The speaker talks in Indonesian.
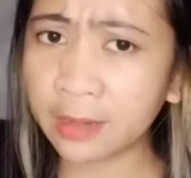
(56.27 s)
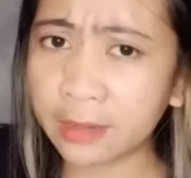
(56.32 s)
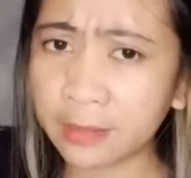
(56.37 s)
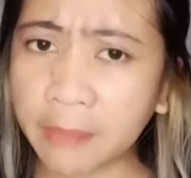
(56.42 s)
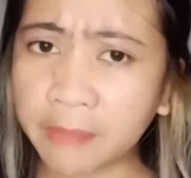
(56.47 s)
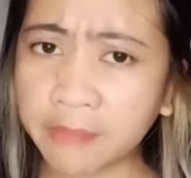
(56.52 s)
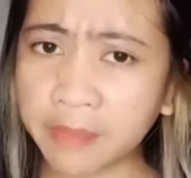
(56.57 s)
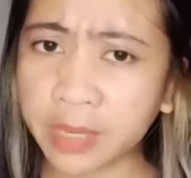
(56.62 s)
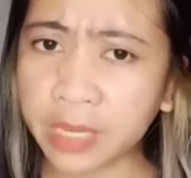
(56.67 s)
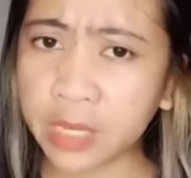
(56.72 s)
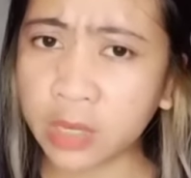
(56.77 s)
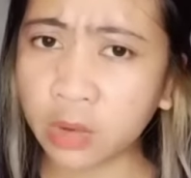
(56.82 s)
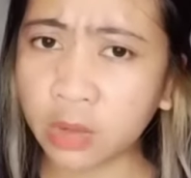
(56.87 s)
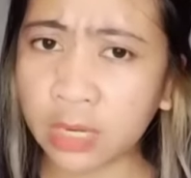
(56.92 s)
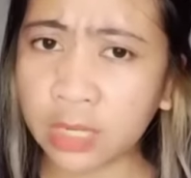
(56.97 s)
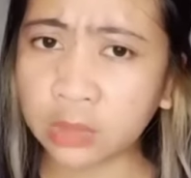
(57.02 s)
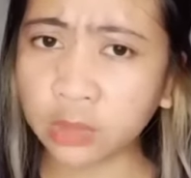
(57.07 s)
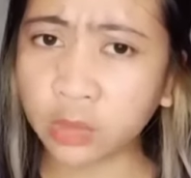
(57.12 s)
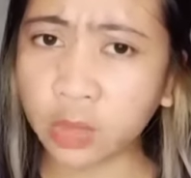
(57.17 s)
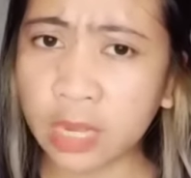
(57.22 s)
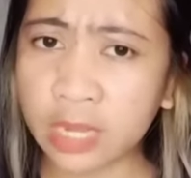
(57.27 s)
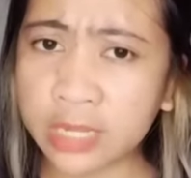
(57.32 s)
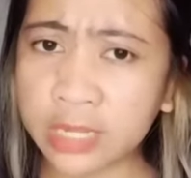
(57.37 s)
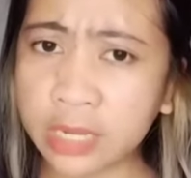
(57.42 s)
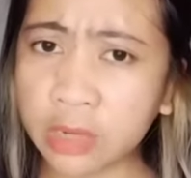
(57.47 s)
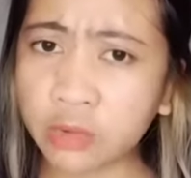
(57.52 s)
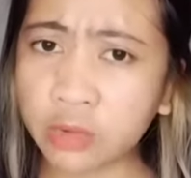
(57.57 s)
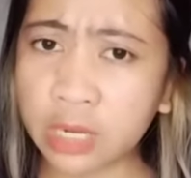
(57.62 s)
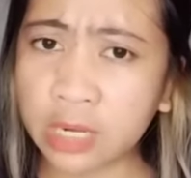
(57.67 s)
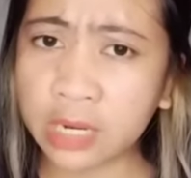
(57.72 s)
Tapi orang
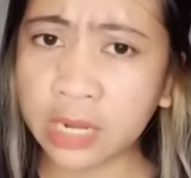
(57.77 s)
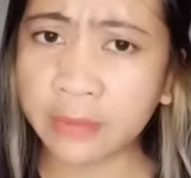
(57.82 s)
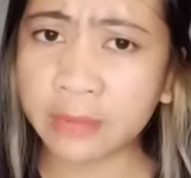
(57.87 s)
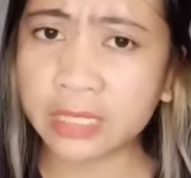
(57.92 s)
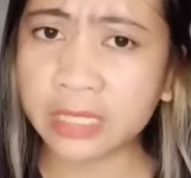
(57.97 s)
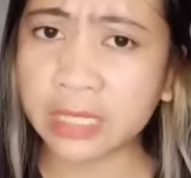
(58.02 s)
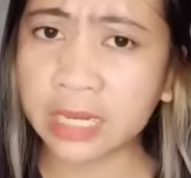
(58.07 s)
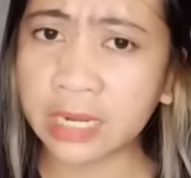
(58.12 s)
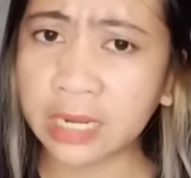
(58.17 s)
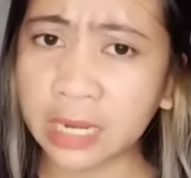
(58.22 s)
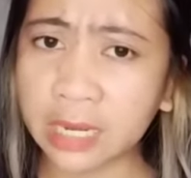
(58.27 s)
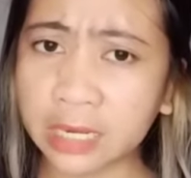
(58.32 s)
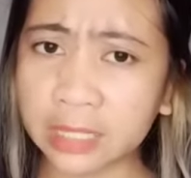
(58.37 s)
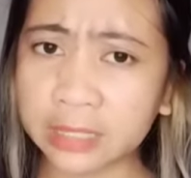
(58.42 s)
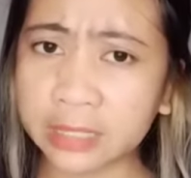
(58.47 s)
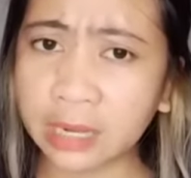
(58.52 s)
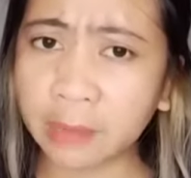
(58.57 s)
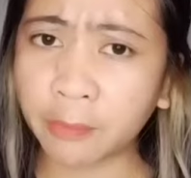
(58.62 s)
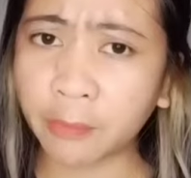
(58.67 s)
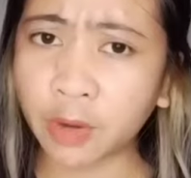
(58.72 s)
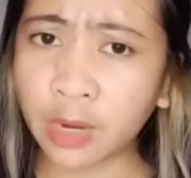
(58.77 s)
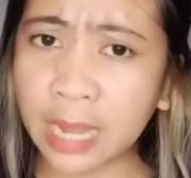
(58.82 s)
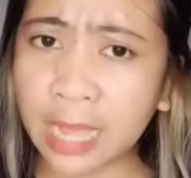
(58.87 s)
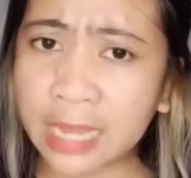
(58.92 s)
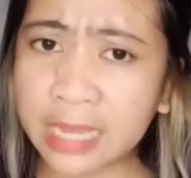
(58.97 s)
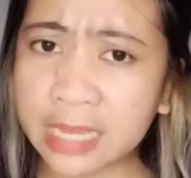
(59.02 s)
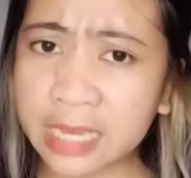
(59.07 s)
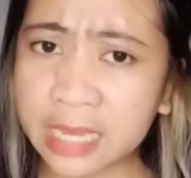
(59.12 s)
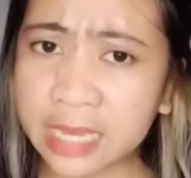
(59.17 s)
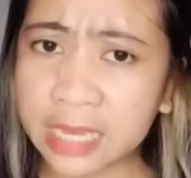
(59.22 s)
tuanya udah gak bisa ngangkat telepon
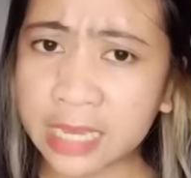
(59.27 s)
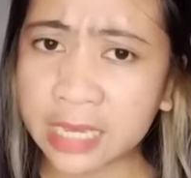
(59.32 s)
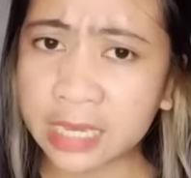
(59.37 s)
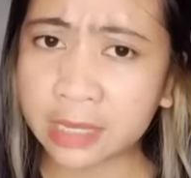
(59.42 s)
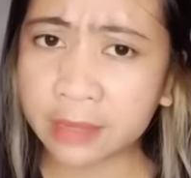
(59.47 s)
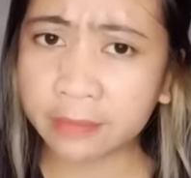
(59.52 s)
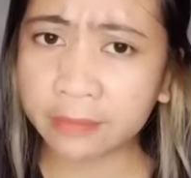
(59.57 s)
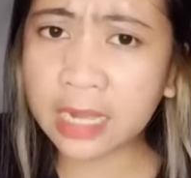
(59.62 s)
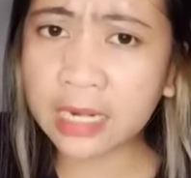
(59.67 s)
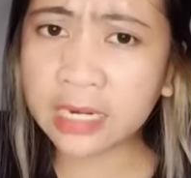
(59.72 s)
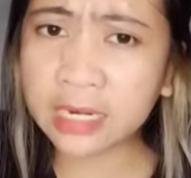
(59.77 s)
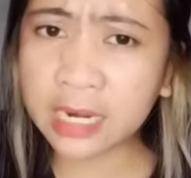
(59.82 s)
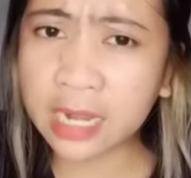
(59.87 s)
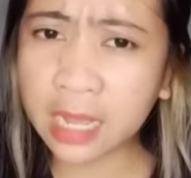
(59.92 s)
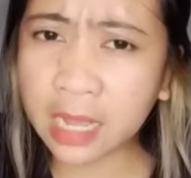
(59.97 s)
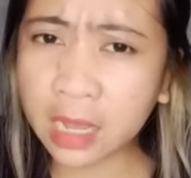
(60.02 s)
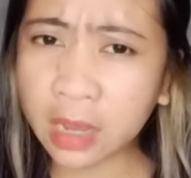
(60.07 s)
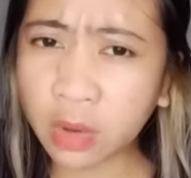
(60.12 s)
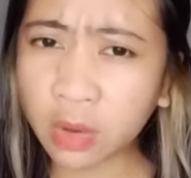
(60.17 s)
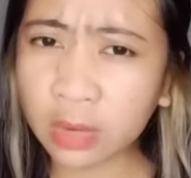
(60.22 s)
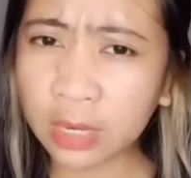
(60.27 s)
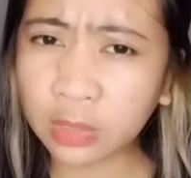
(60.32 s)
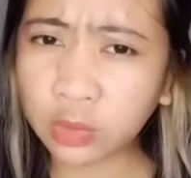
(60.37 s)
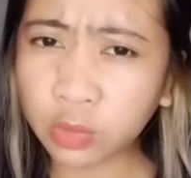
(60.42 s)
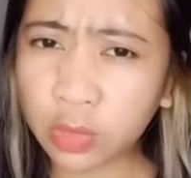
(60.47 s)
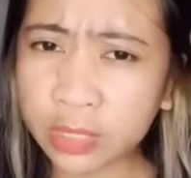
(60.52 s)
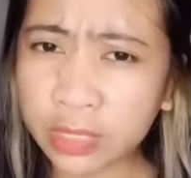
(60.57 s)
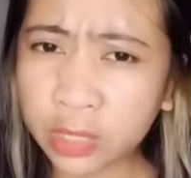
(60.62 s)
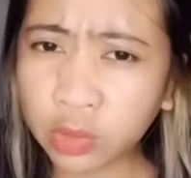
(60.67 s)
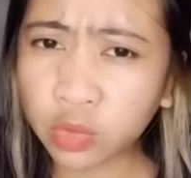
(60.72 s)
lagi karena orang
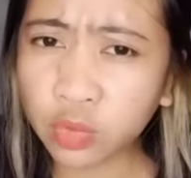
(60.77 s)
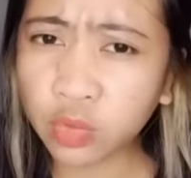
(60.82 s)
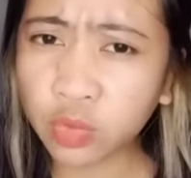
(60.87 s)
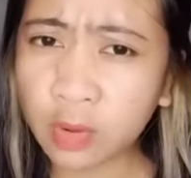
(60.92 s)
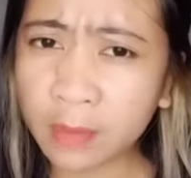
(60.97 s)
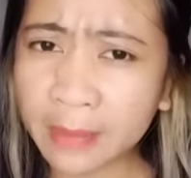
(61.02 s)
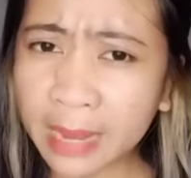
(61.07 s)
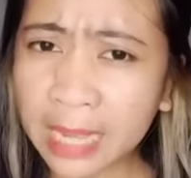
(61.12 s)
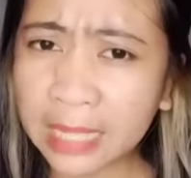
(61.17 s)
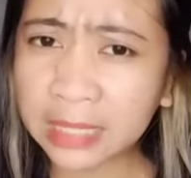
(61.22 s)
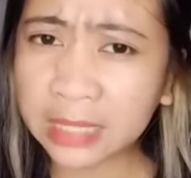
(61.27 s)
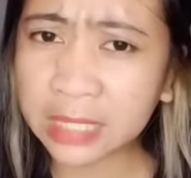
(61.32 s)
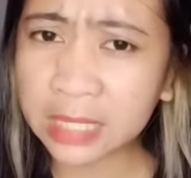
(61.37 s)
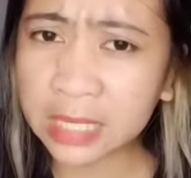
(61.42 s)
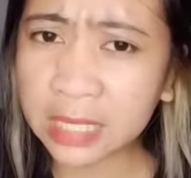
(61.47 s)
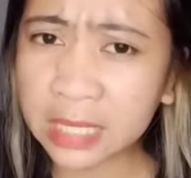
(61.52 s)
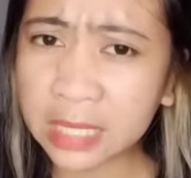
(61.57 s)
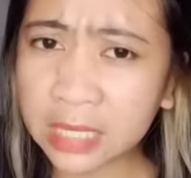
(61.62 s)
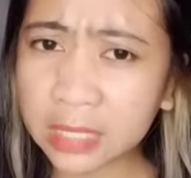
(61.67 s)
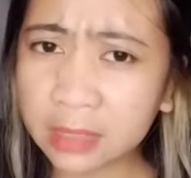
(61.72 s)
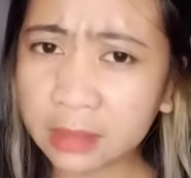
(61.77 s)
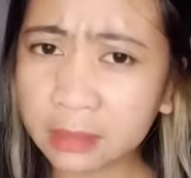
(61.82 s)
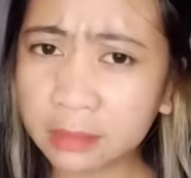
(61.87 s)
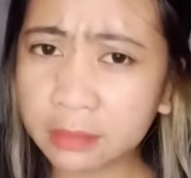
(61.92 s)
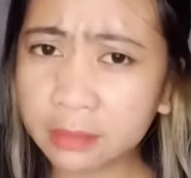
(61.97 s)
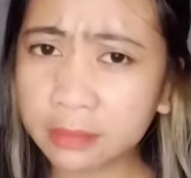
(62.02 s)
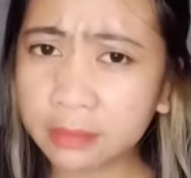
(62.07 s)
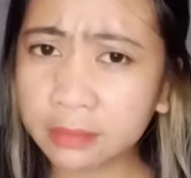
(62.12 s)
tuanya tuh udah mati.